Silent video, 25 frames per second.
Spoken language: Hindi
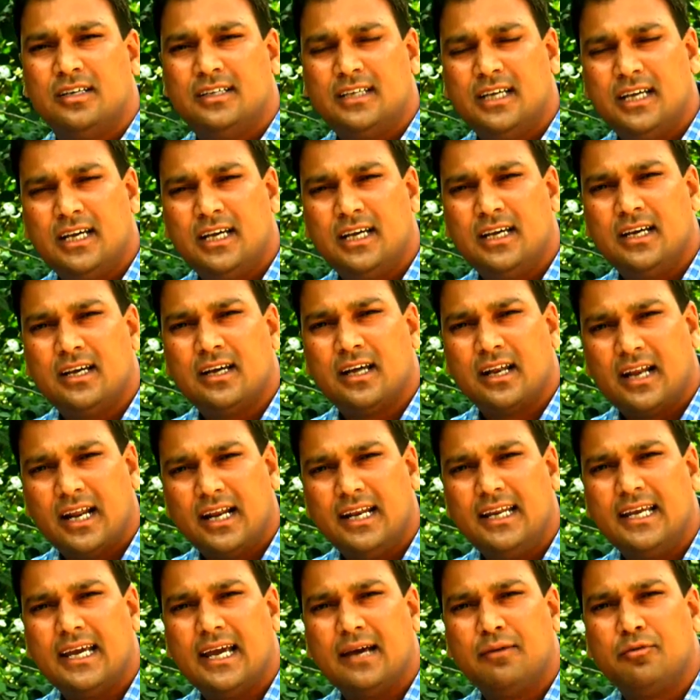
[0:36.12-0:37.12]
ये
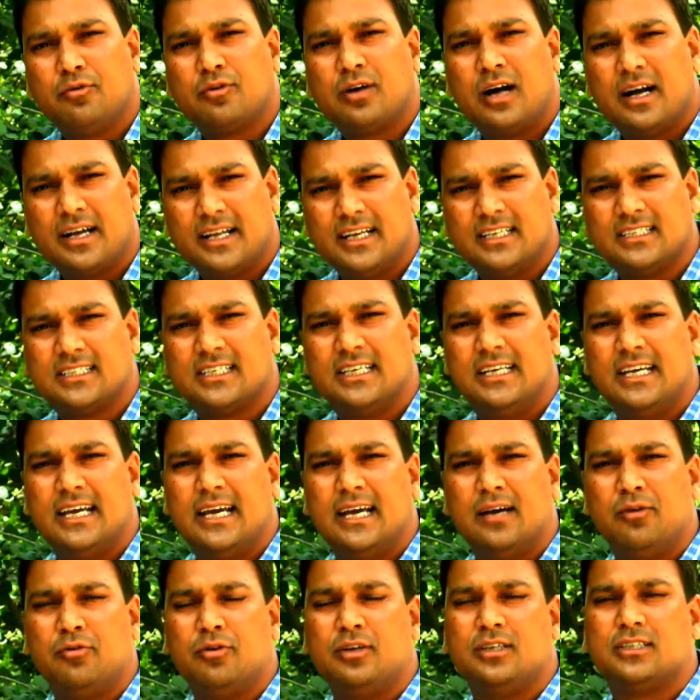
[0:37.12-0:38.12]
रैली है वो कांग्रेस की
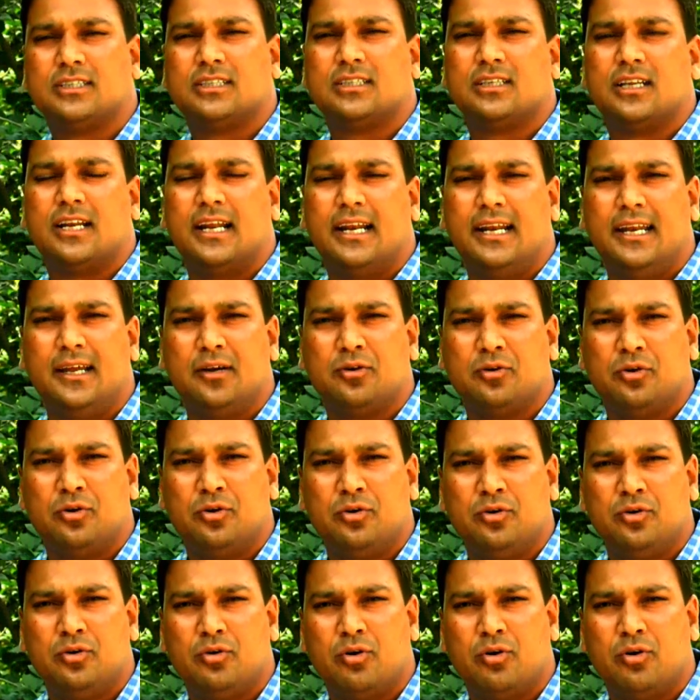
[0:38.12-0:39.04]
है और इस रैली को